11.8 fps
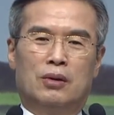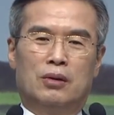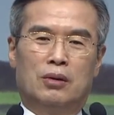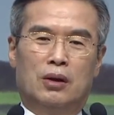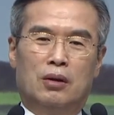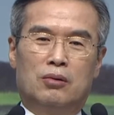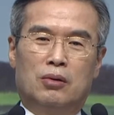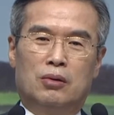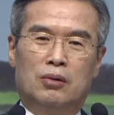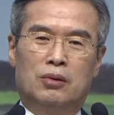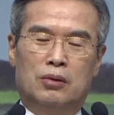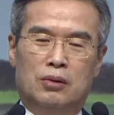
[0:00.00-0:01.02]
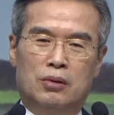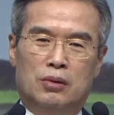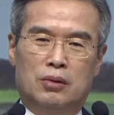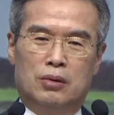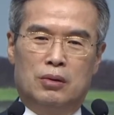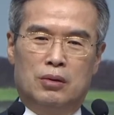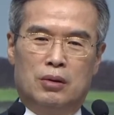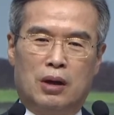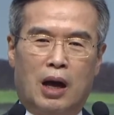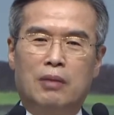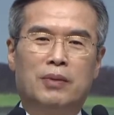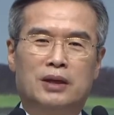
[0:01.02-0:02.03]
일꾼
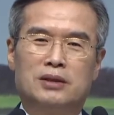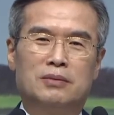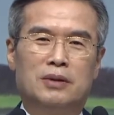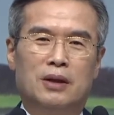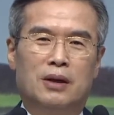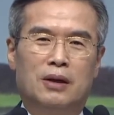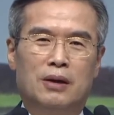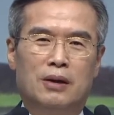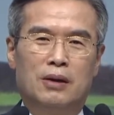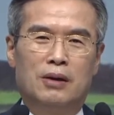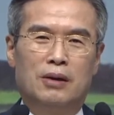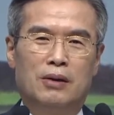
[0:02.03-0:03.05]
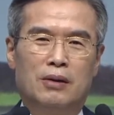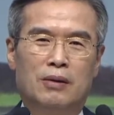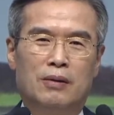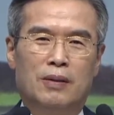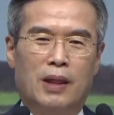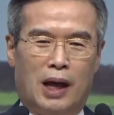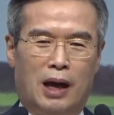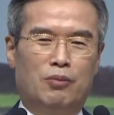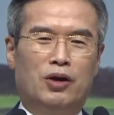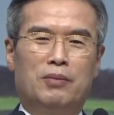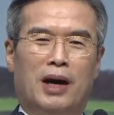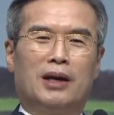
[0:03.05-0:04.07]
안 많습니다.
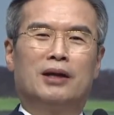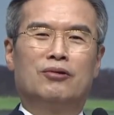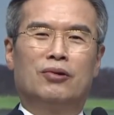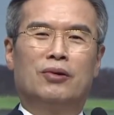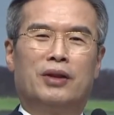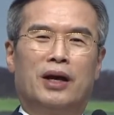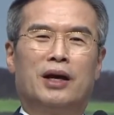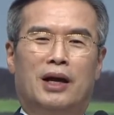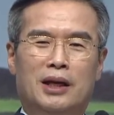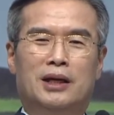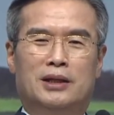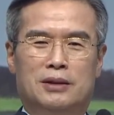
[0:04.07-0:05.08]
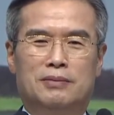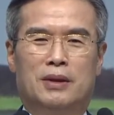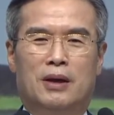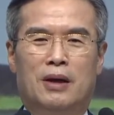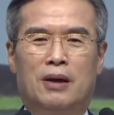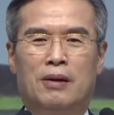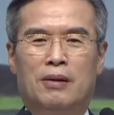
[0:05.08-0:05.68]
아무리 많아도요 내가 할 일이 있습니다.